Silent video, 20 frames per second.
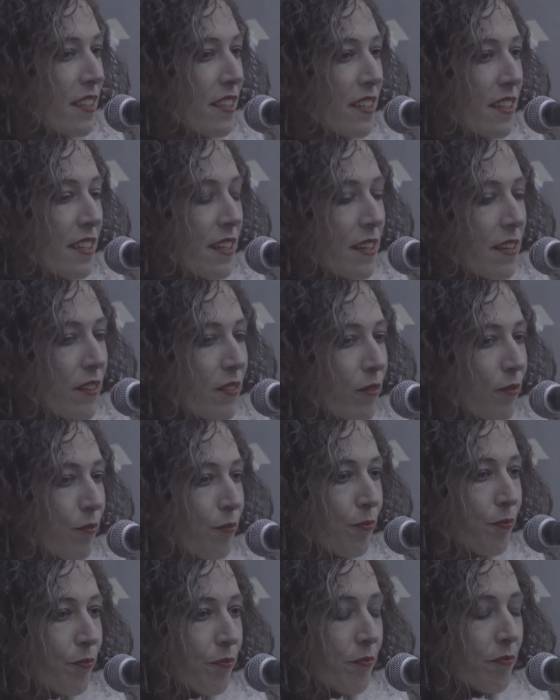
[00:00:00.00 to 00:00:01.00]
in den,
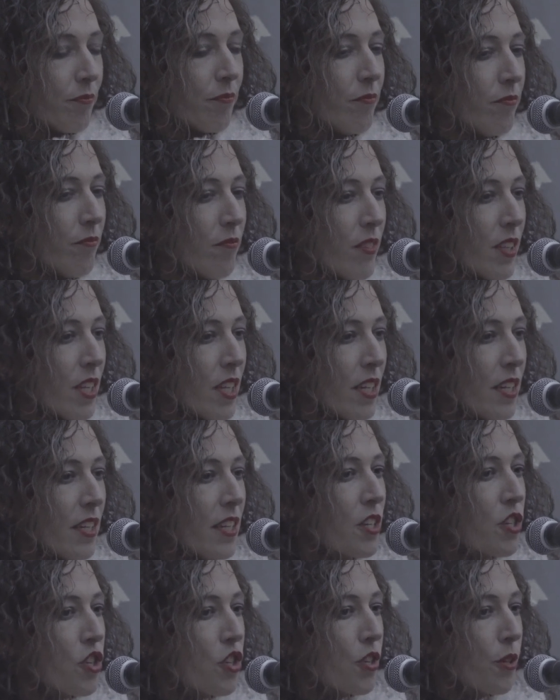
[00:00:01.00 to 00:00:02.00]
in
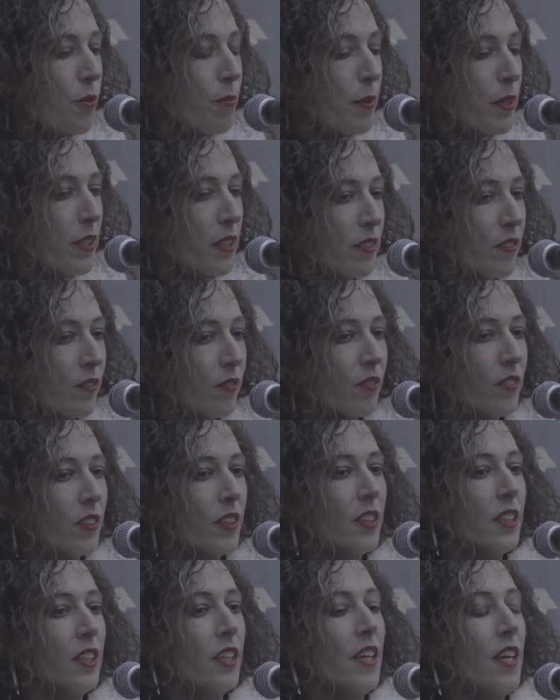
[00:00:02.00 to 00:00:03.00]
den Stimmen,
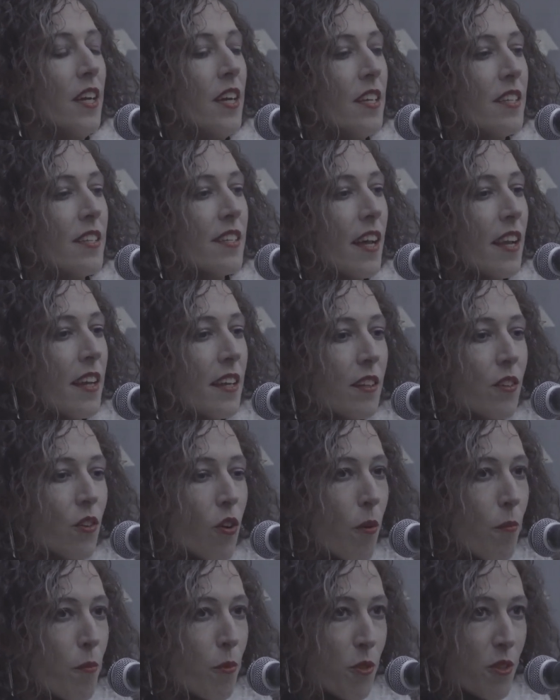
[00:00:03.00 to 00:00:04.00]
in seinen
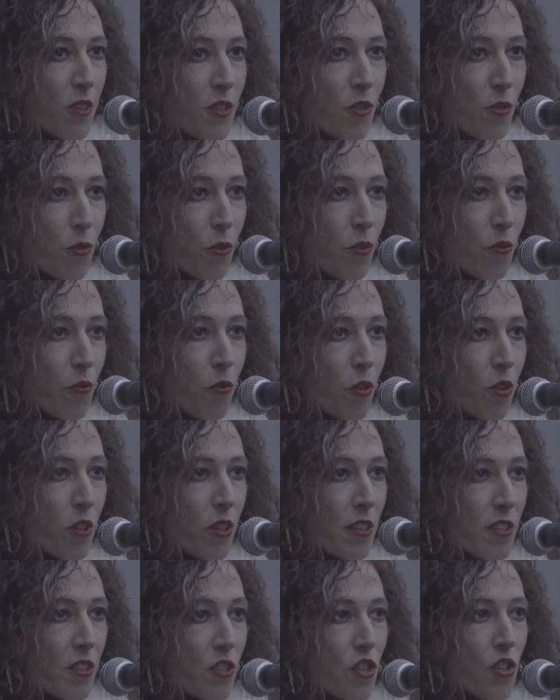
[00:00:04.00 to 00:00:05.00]
Kompositionen von
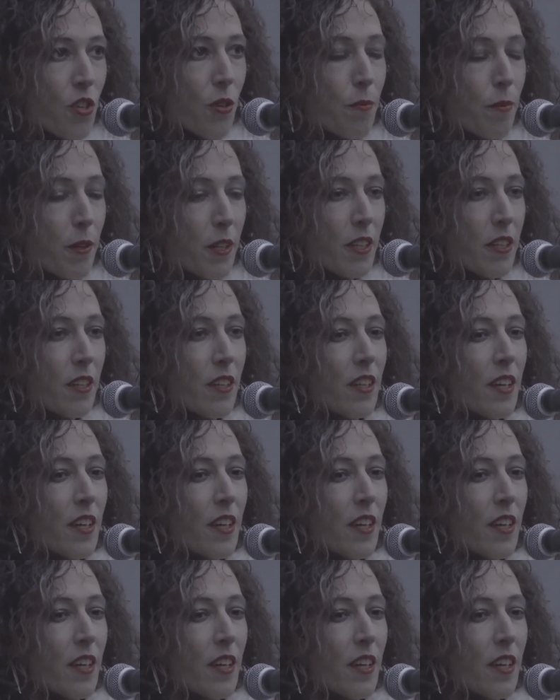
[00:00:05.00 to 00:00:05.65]
diesen Stimmen,